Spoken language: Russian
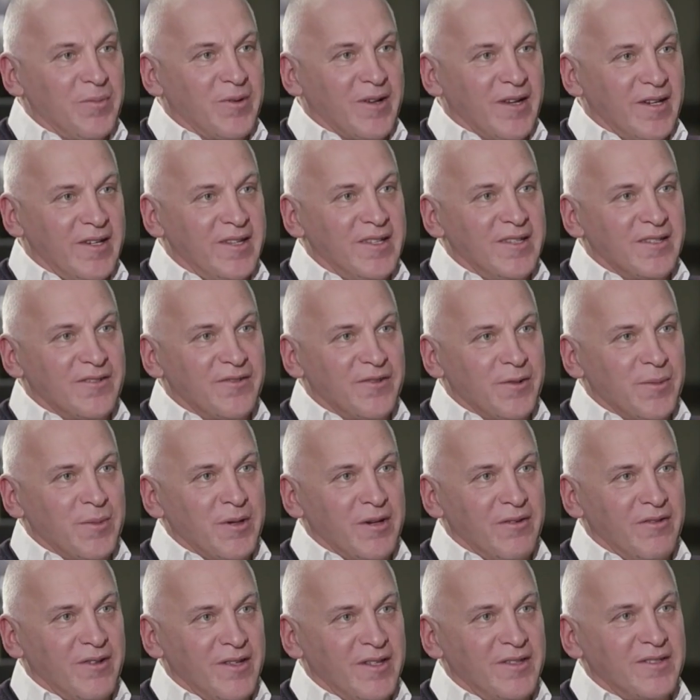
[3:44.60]
поколение
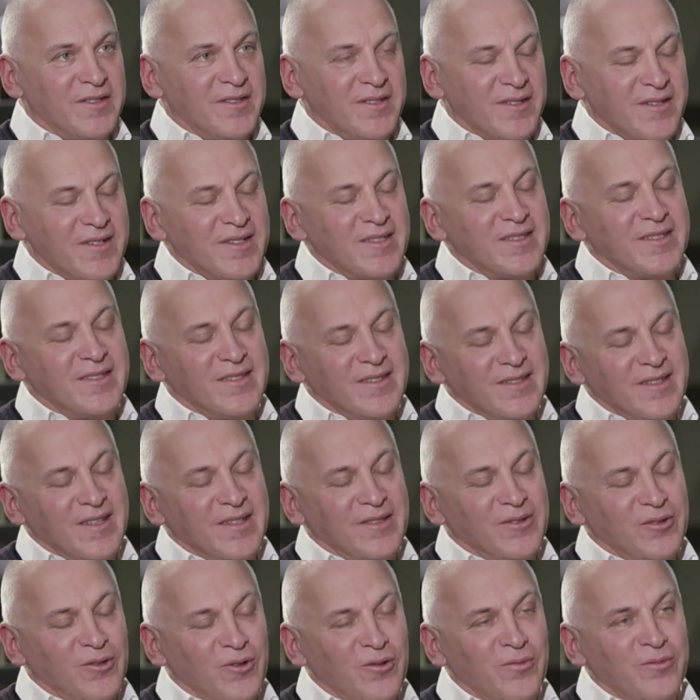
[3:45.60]
сформировалось как раз на
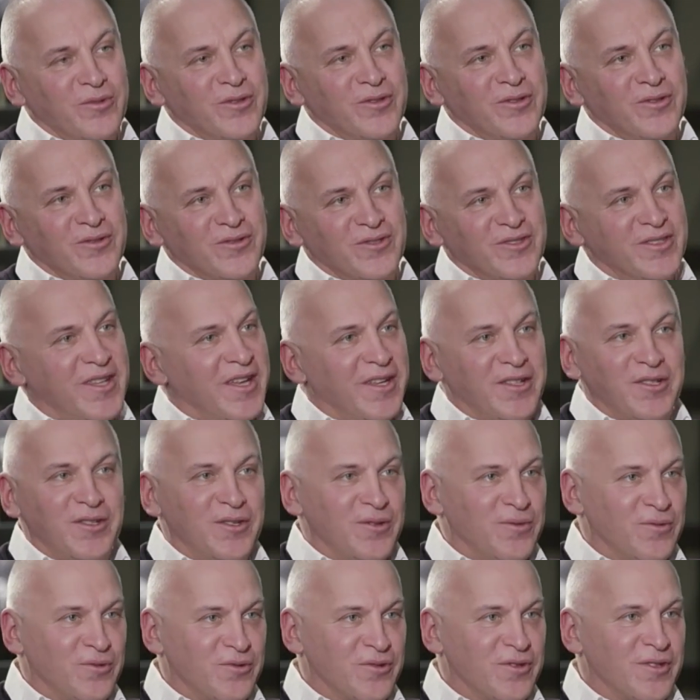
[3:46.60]
том, что ждать не
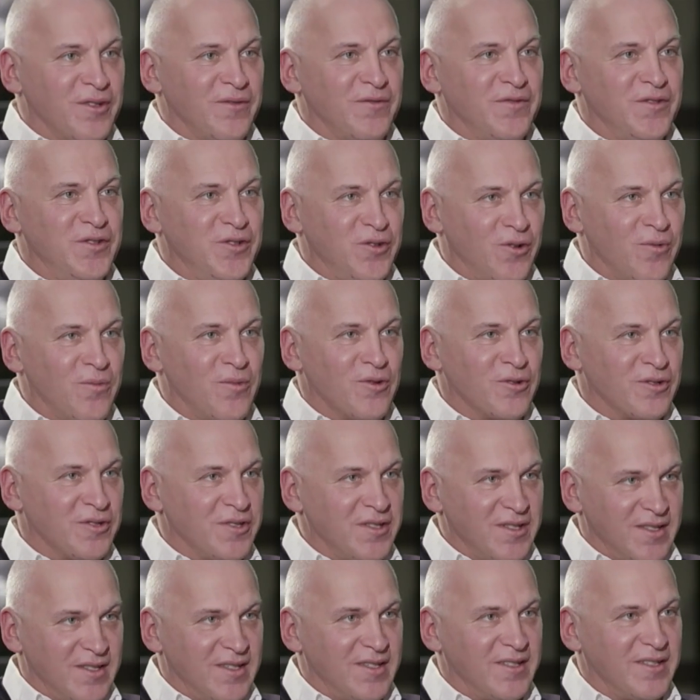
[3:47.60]
нужно. Все можно
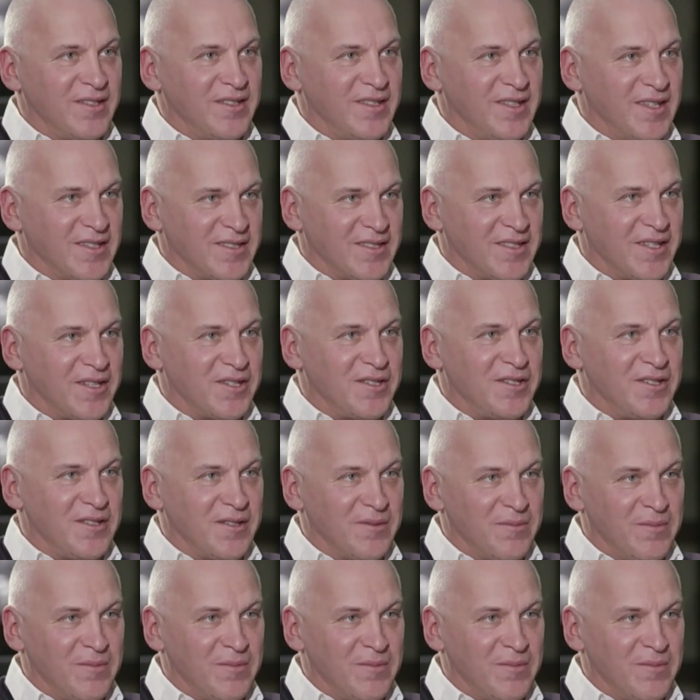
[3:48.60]
сделать достаточно